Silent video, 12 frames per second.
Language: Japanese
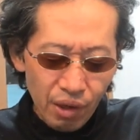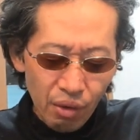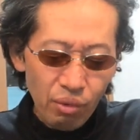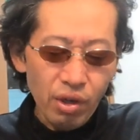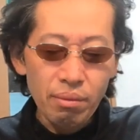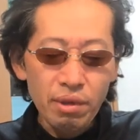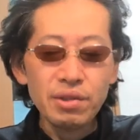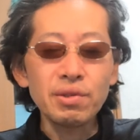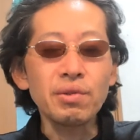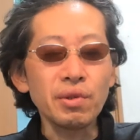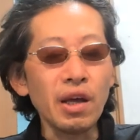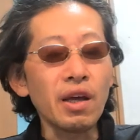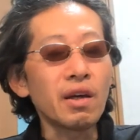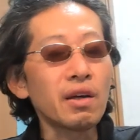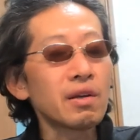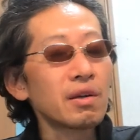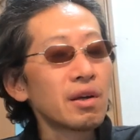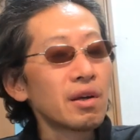思いますよ
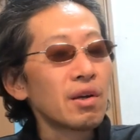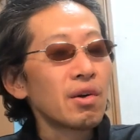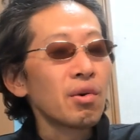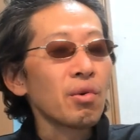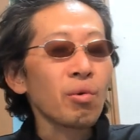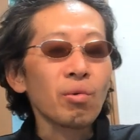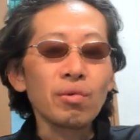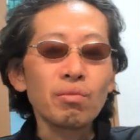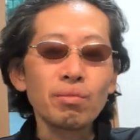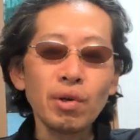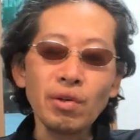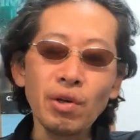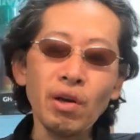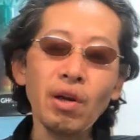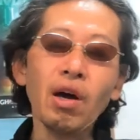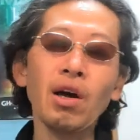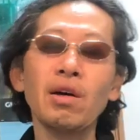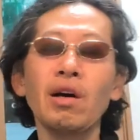ね。まあだか
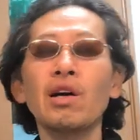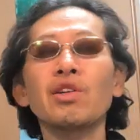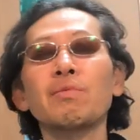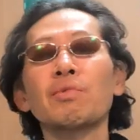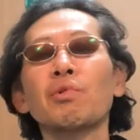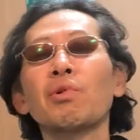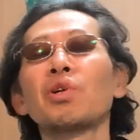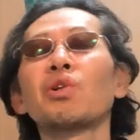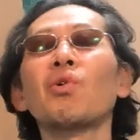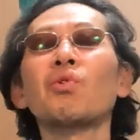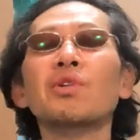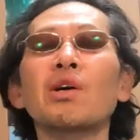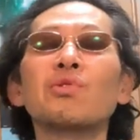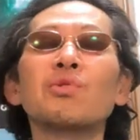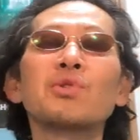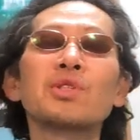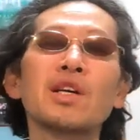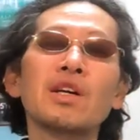らある意味こういろんな
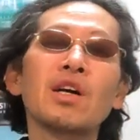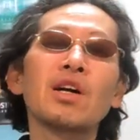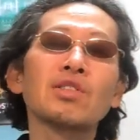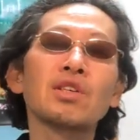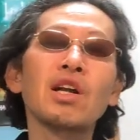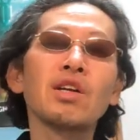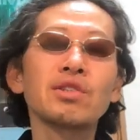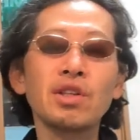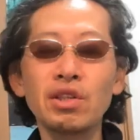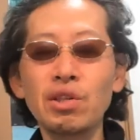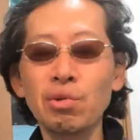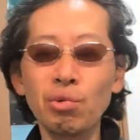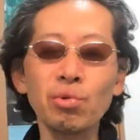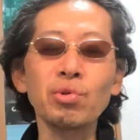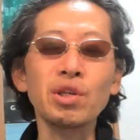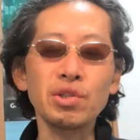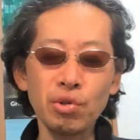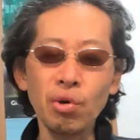偶然が重なったということ
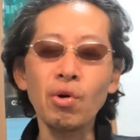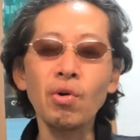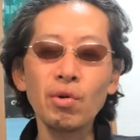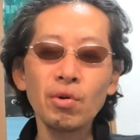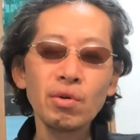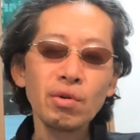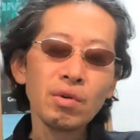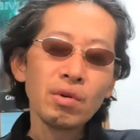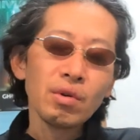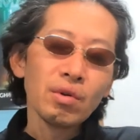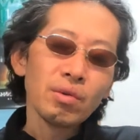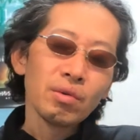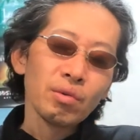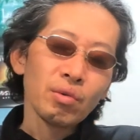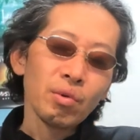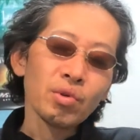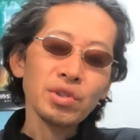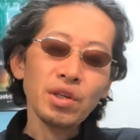でしょ。
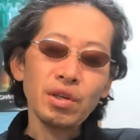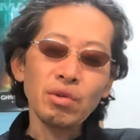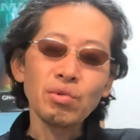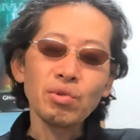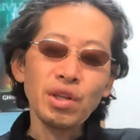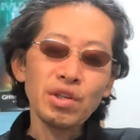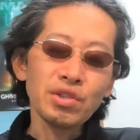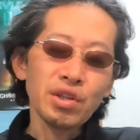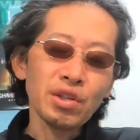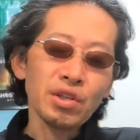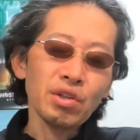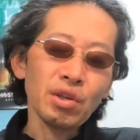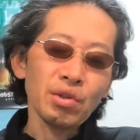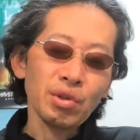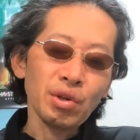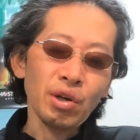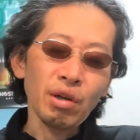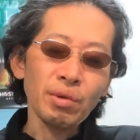奥さんが運転してきてたん
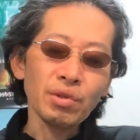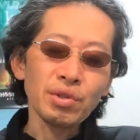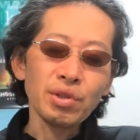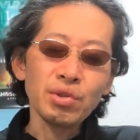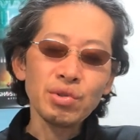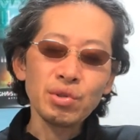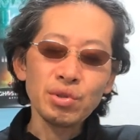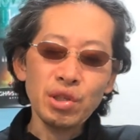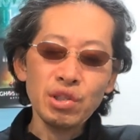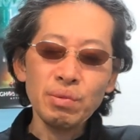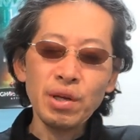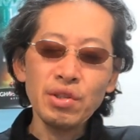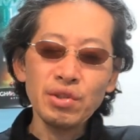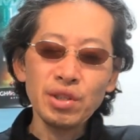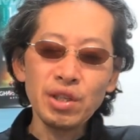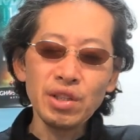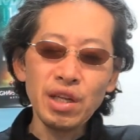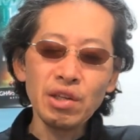だから、別に駐車スペース
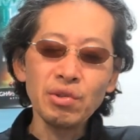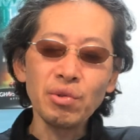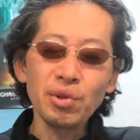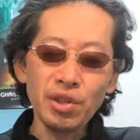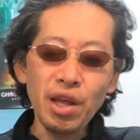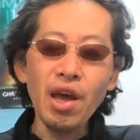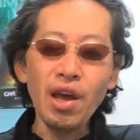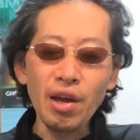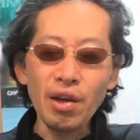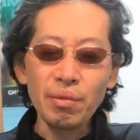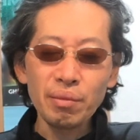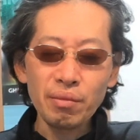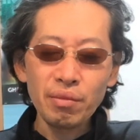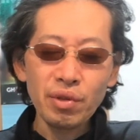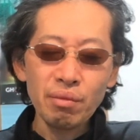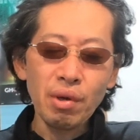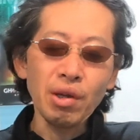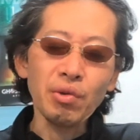に入れるのにね、
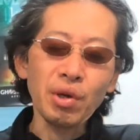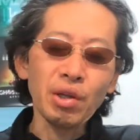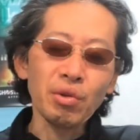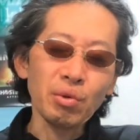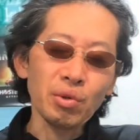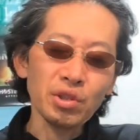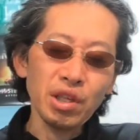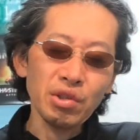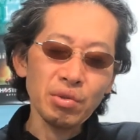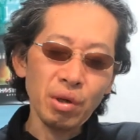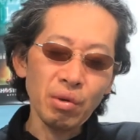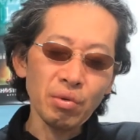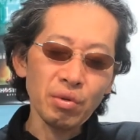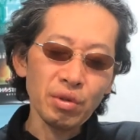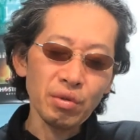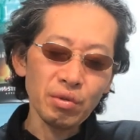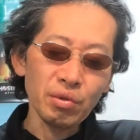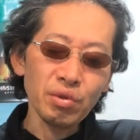免許返納した人が運
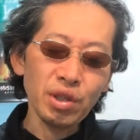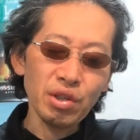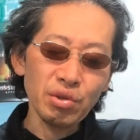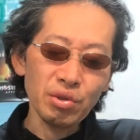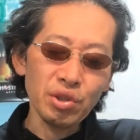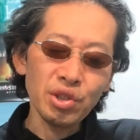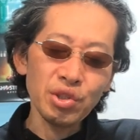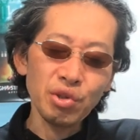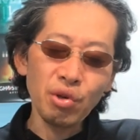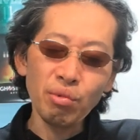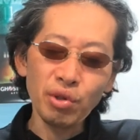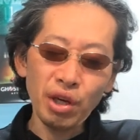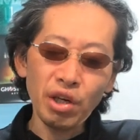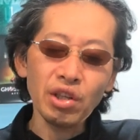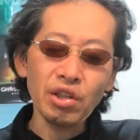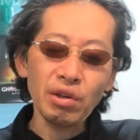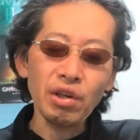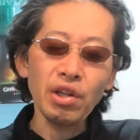転する必要もな
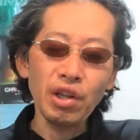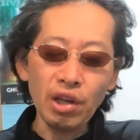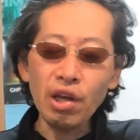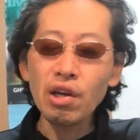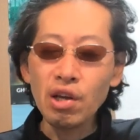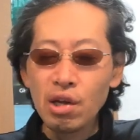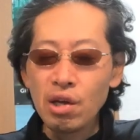かったわけでね、